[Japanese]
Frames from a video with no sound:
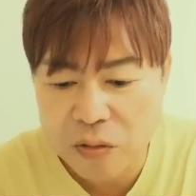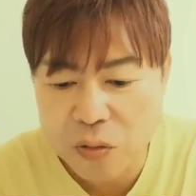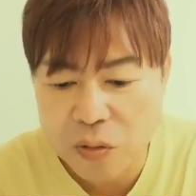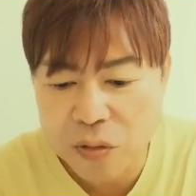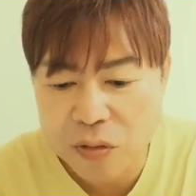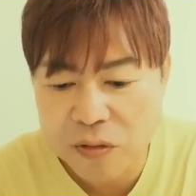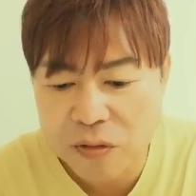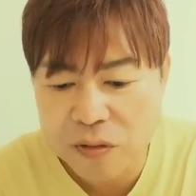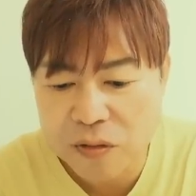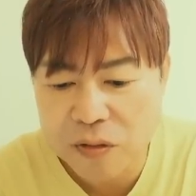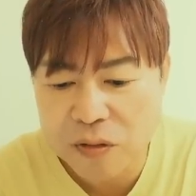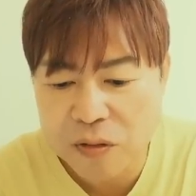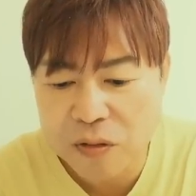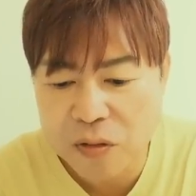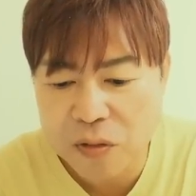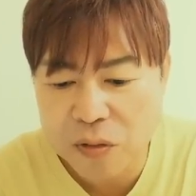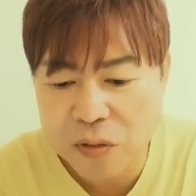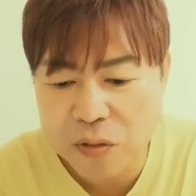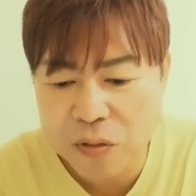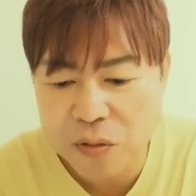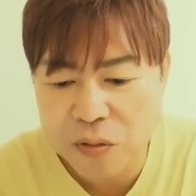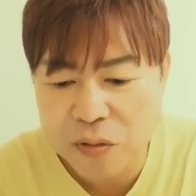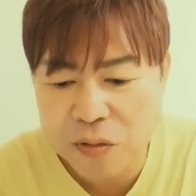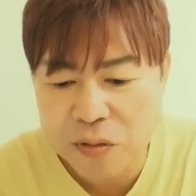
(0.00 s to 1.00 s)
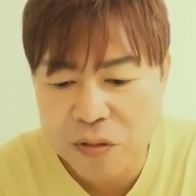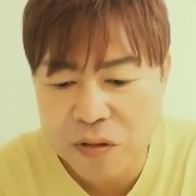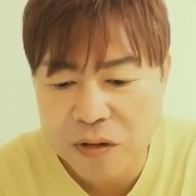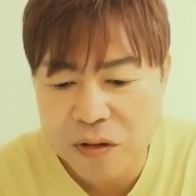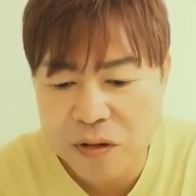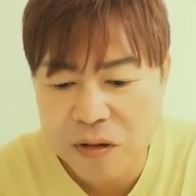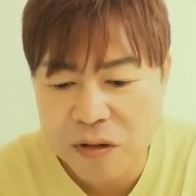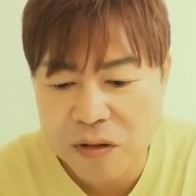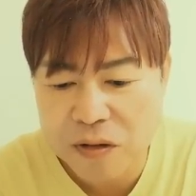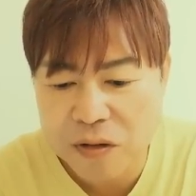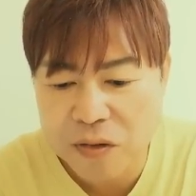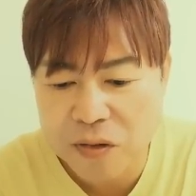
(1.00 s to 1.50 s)
こいつの時の吉
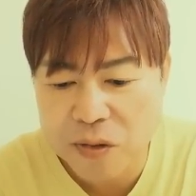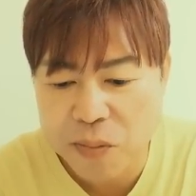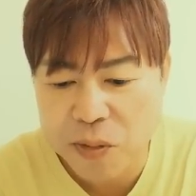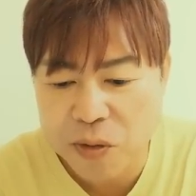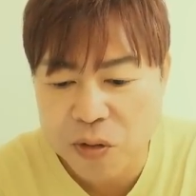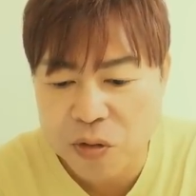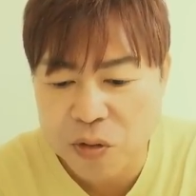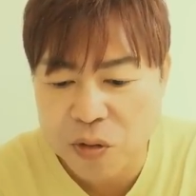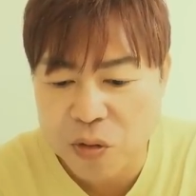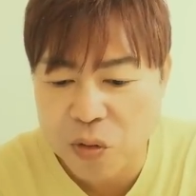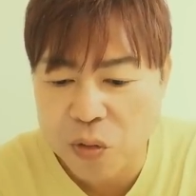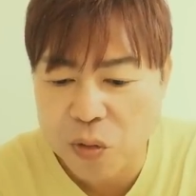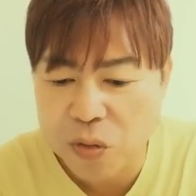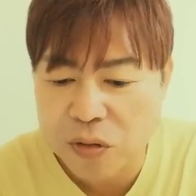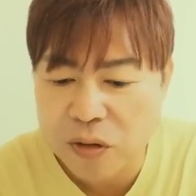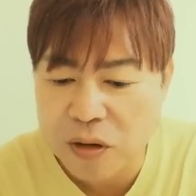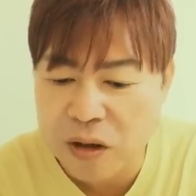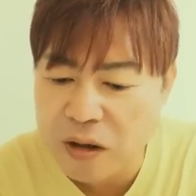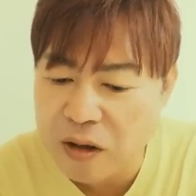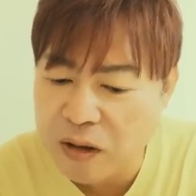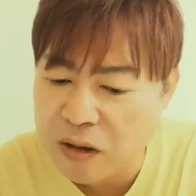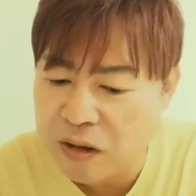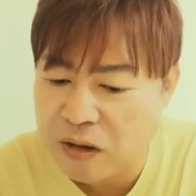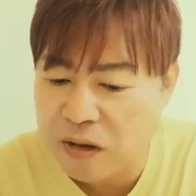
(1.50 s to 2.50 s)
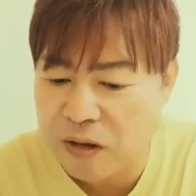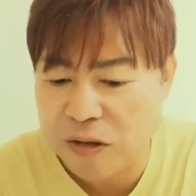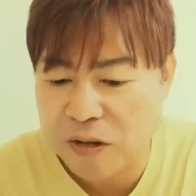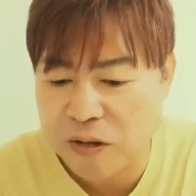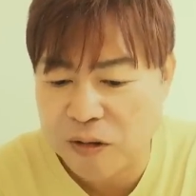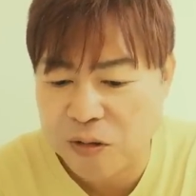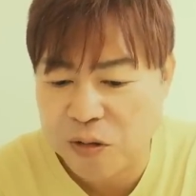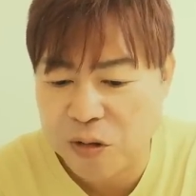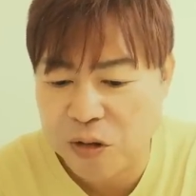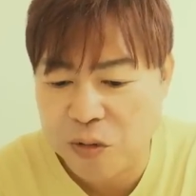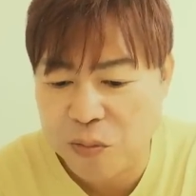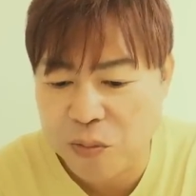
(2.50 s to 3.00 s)
川愛さんはやっぱちょっと幼いん
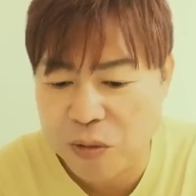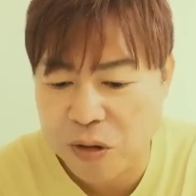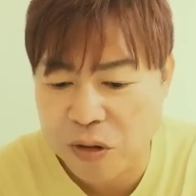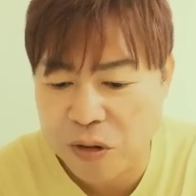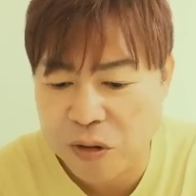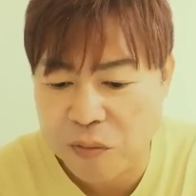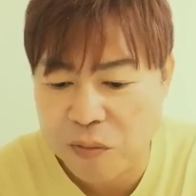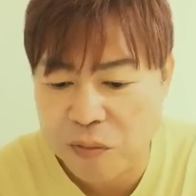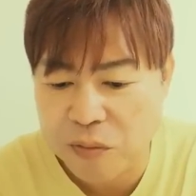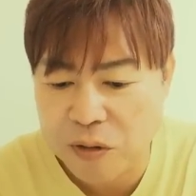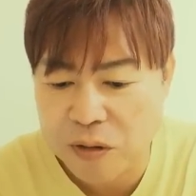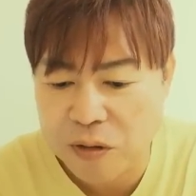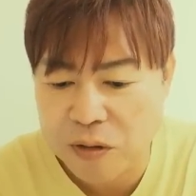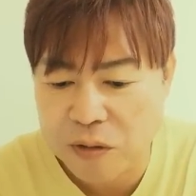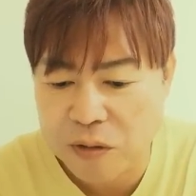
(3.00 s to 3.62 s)
ですね、今。